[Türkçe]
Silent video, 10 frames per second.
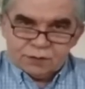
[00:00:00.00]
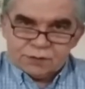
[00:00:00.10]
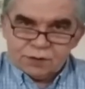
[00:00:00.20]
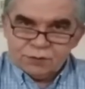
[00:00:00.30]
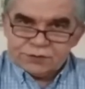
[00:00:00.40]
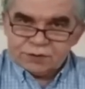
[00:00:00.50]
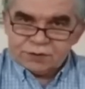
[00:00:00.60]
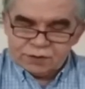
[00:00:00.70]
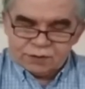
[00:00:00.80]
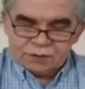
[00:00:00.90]
Savaşta
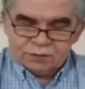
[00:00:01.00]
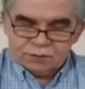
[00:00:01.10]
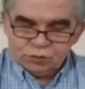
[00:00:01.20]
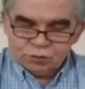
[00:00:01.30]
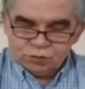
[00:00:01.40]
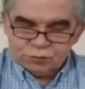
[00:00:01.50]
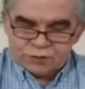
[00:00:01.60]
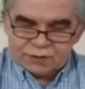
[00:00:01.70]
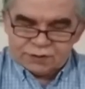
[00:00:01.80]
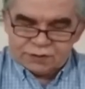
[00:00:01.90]
bile
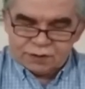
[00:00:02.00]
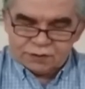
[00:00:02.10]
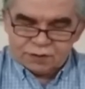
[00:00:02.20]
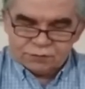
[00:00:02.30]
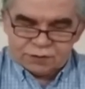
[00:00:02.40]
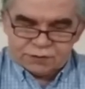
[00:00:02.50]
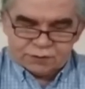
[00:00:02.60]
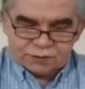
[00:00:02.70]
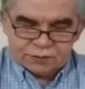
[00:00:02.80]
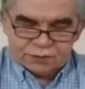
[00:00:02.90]
dokunulmayacak insanlar var
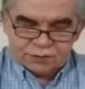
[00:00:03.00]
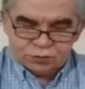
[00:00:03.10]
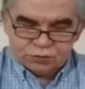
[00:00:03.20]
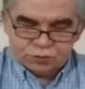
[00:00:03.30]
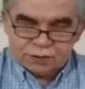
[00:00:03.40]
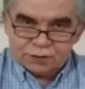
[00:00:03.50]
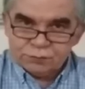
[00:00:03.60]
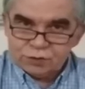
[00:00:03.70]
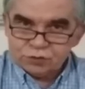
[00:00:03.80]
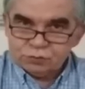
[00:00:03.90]
ki çocuklar,
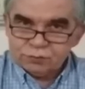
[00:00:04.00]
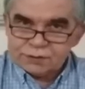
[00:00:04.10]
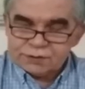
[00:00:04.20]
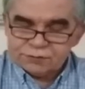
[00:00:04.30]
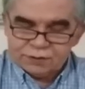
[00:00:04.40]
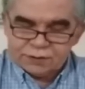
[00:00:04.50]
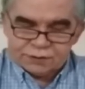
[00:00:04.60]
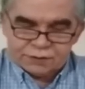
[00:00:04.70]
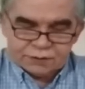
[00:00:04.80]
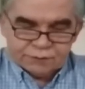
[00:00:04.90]
masumlar, siviller,